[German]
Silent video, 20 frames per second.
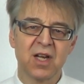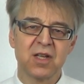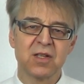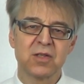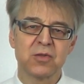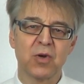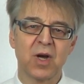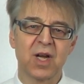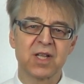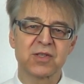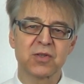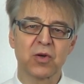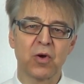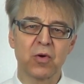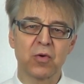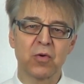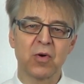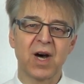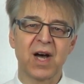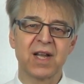zur
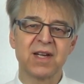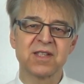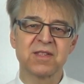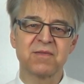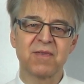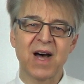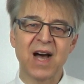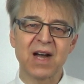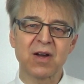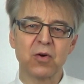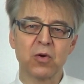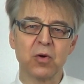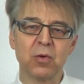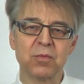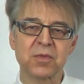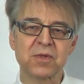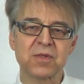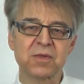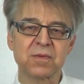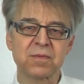Erzeugung eines
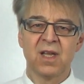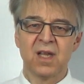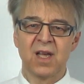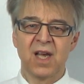Vakuums.